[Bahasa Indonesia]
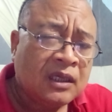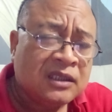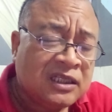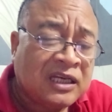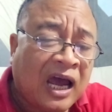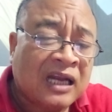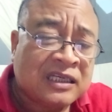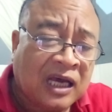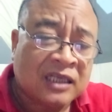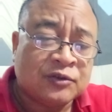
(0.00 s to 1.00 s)
tidak
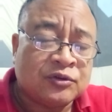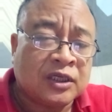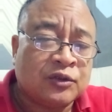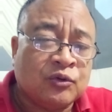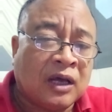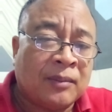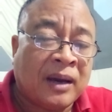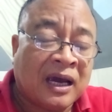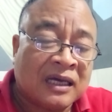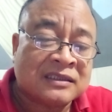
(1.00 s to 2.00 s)
ada itu Tritunggal
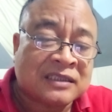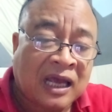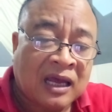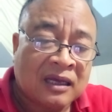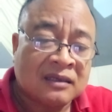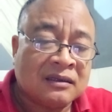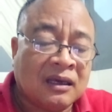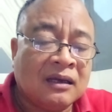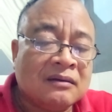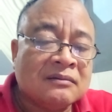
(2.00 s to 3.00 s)
Maha Esa ya